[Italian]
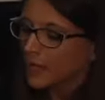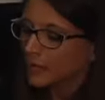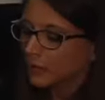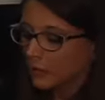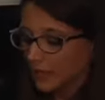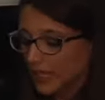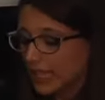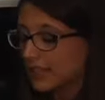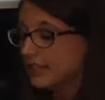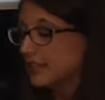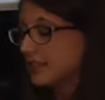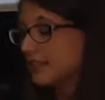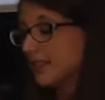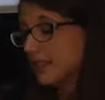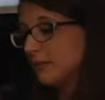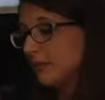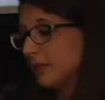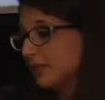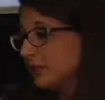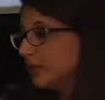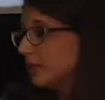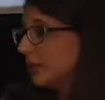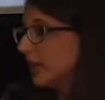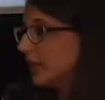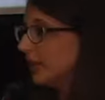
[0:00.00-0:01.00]
Un grande
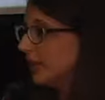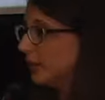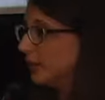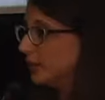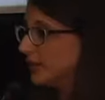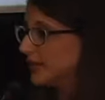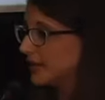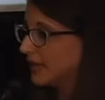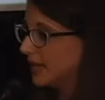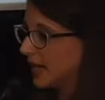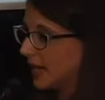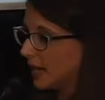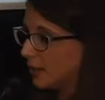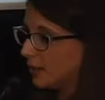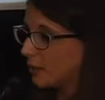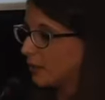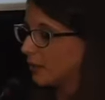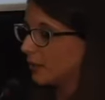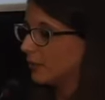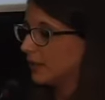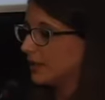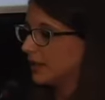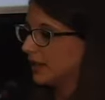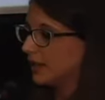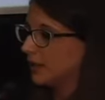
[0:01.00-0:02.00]
stimatore di queste acque,
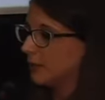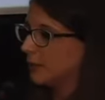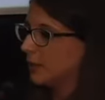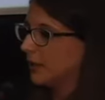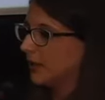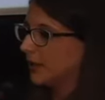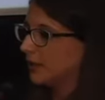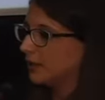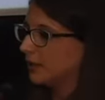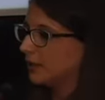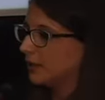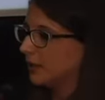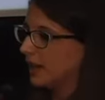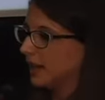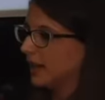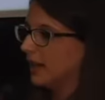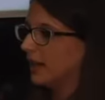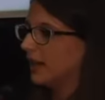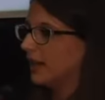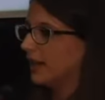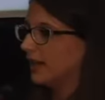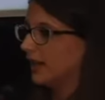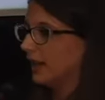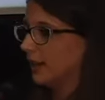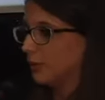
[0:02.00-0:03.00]
oltre
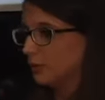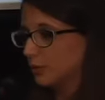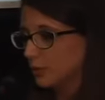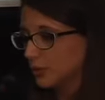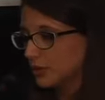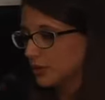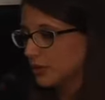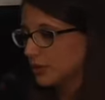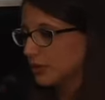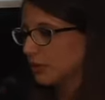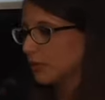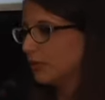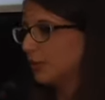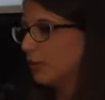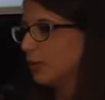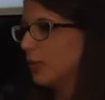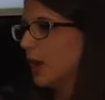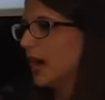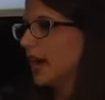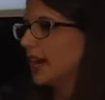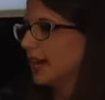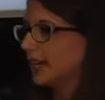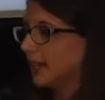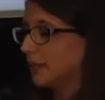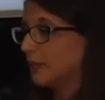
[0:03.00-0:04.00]
all'imperatore Augusto, fu
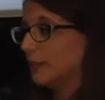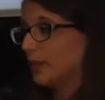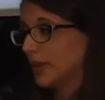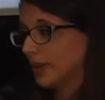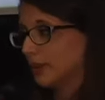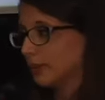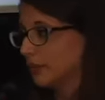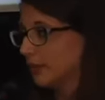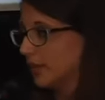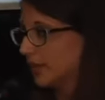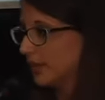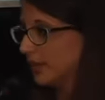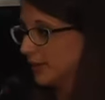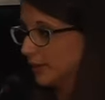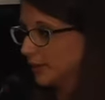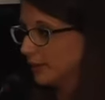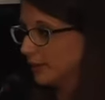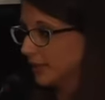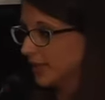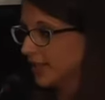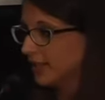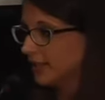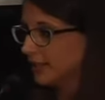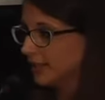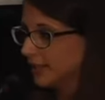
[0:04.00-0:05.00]
anche l'imperatore
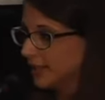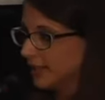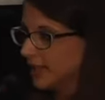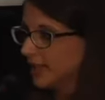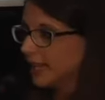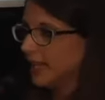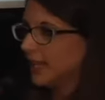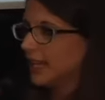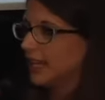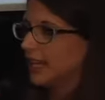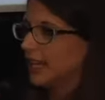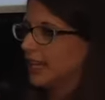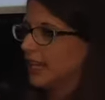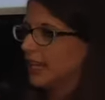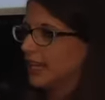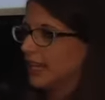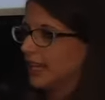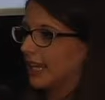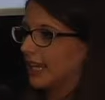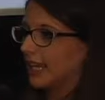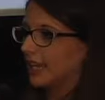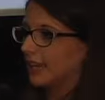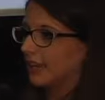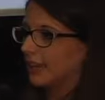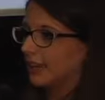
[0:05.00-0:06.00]
Nerone,
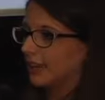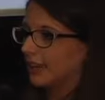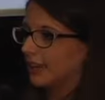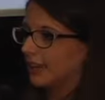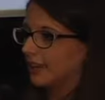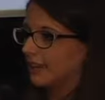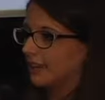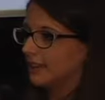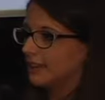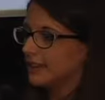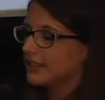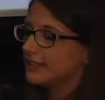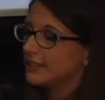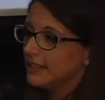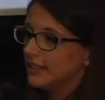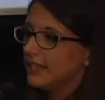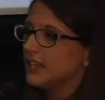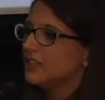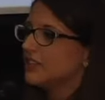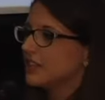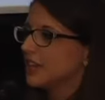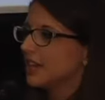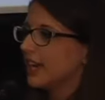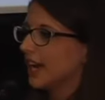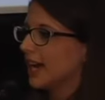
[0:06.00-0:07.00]
che eh, si
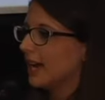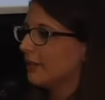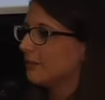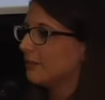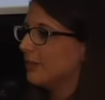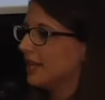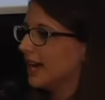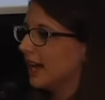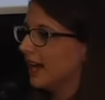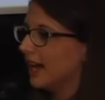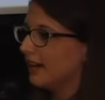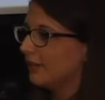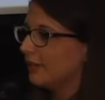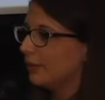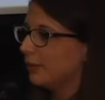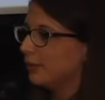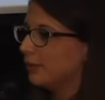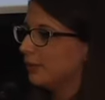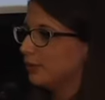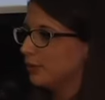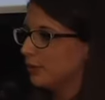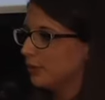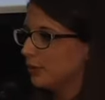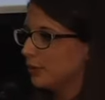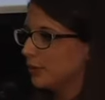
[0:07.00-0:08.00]
dice abbia
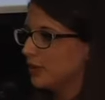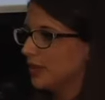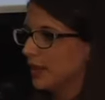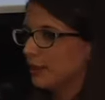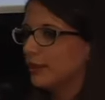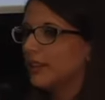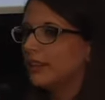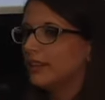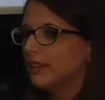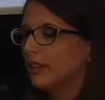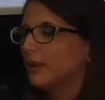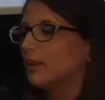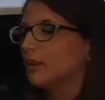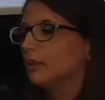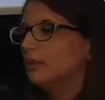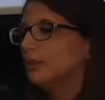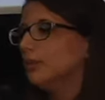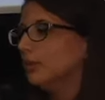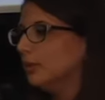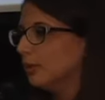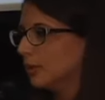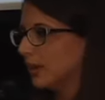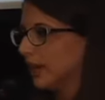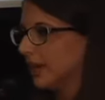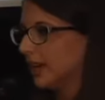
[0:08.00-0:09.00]
voluto fortemente
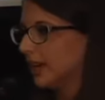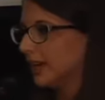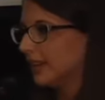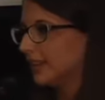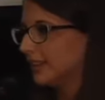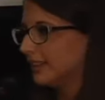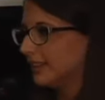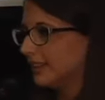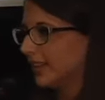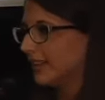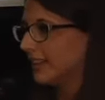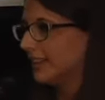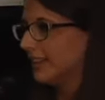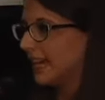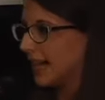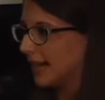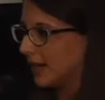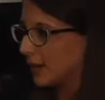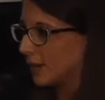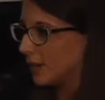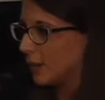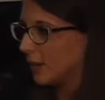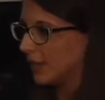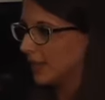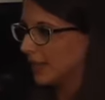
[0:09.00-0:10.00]
condurre tali
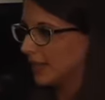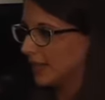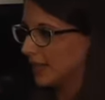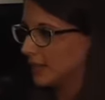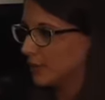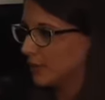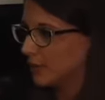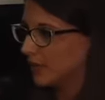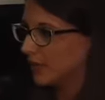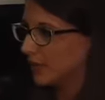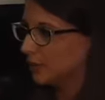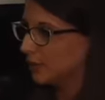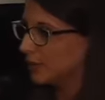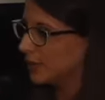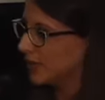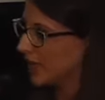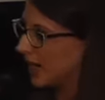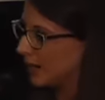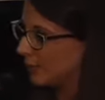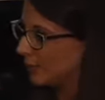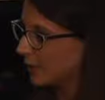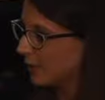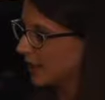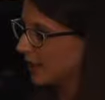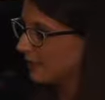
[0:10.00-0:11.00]
acque nella sua
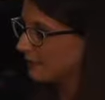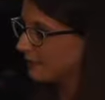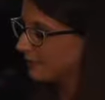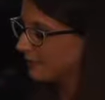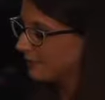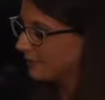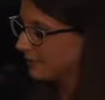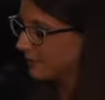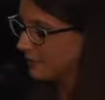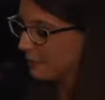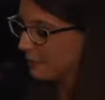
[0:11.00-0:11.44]
Domusaurea.